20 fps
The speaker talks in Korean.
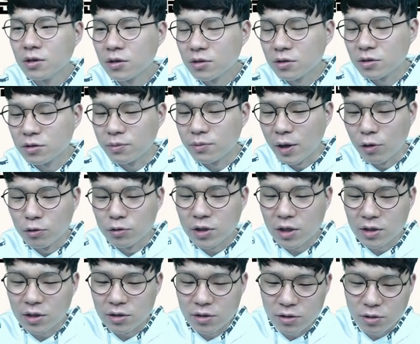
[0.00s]
그
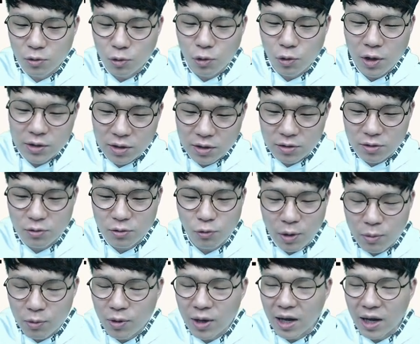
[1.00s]
배우자를 고려한 데 있어서
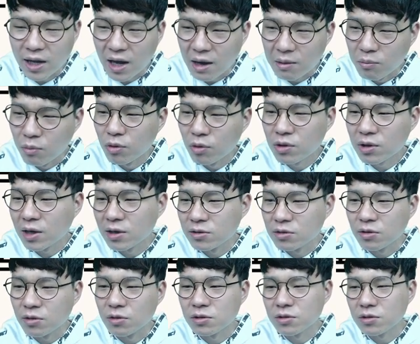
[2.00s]
외모를 아예 안 본다는
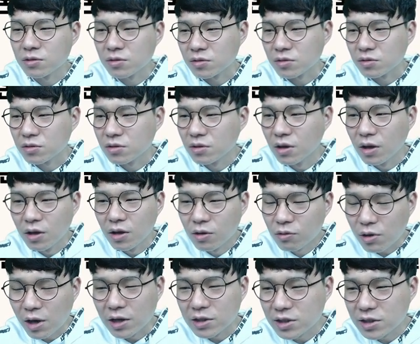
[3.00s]
거는
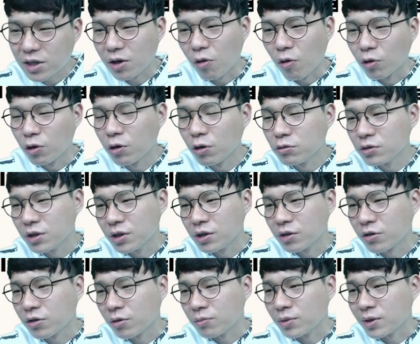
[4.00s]
굉장히 어려운 일일
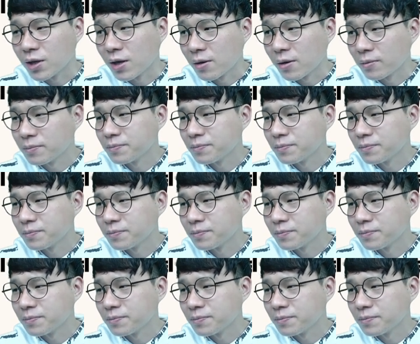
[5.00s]
겁니다.